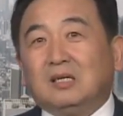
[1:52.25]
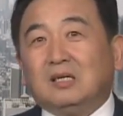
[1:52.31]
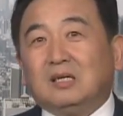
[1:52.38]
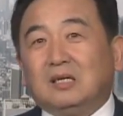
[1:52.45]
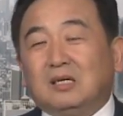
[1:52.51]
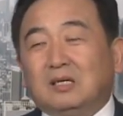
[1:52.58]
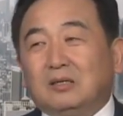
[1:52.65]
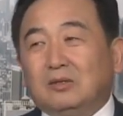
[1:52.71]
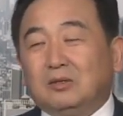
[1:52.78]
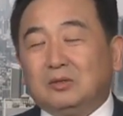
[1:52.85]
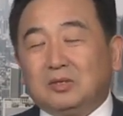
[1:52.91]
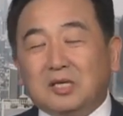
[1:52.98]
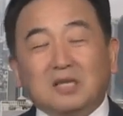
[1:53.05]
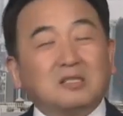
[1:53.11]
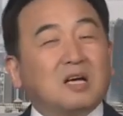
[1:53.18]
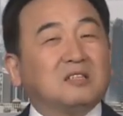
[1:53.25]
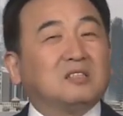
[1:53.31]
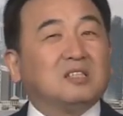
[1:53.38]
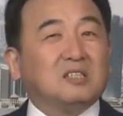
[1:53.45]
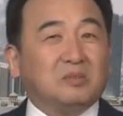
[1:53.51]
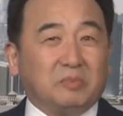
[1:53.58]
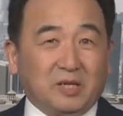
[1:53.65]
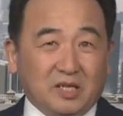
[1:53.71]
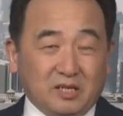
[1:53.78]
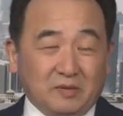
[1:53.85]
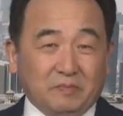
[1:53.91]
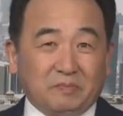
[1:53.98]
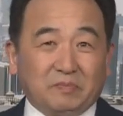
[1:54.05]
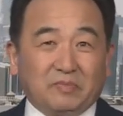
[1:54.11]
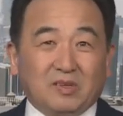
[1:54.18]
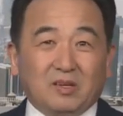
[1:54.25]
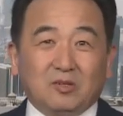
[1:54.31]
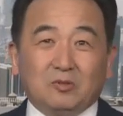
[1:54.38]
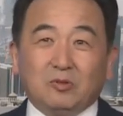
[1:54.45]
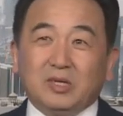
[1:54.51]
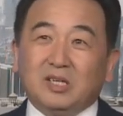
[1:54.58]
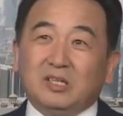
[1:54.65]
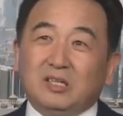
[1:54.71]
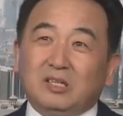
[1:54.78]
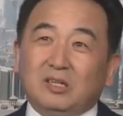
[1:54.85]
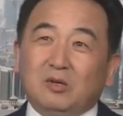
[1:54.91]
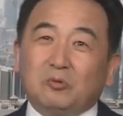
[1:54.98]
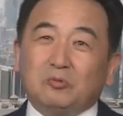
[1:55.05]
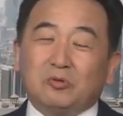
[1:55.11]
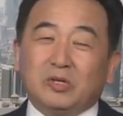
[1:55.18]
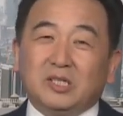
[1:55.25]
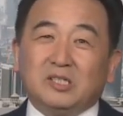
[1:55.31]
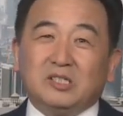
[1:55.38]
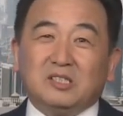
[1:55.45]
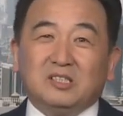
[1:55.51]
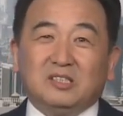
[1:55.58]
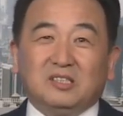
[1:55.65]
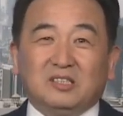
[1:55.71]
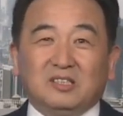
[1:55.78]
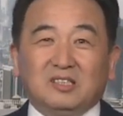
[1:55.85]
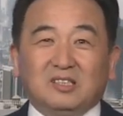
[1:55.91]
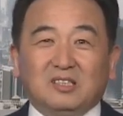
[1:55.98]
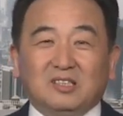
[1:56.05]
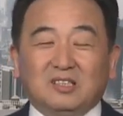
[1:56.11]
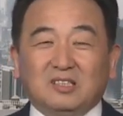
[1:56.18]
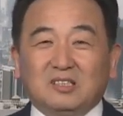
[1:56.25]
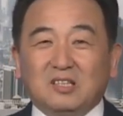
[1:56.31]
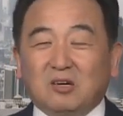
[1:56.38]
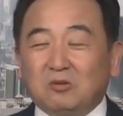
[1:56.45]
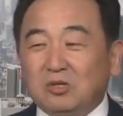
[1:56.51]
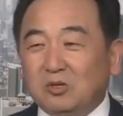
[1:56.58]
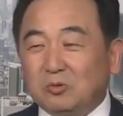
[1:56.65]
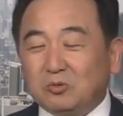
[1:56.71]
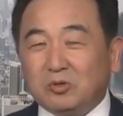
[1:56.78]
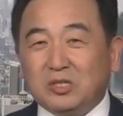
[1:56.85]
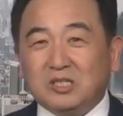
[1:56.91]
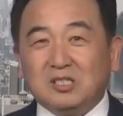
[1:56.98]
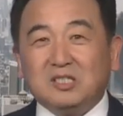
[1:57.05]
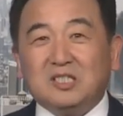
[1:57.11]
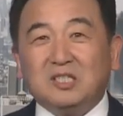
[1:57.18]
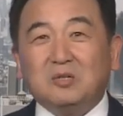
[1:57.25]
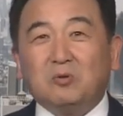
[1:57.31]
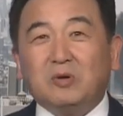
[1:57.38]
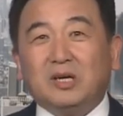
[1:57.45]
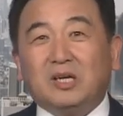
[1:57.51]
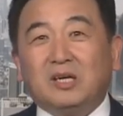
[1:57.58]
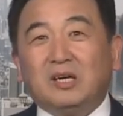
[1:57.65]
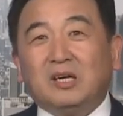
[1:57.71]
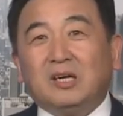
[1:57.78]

呃，相当特别，所以流水式叫流水式集会，